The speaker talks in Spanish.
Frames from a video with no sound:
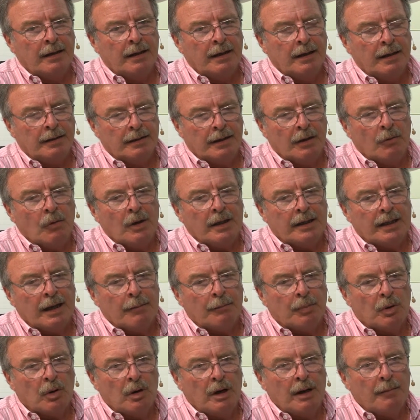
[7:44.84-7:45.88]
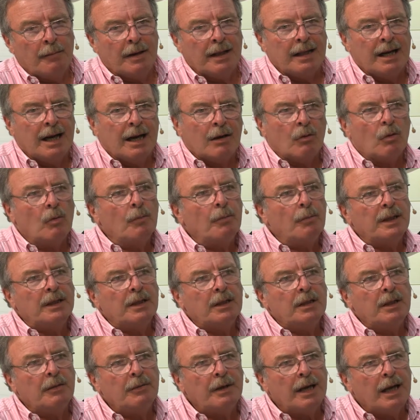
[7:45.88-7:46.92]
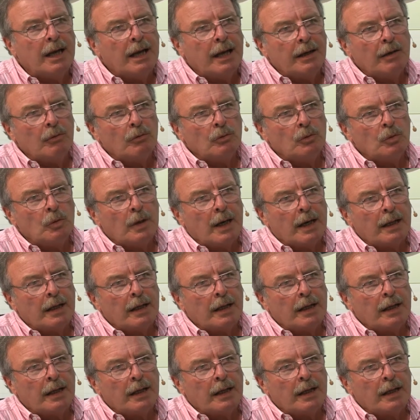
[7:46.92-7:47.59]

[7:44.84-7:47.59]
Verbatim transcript: de vuelta, el problema de la competitividad de la agricultura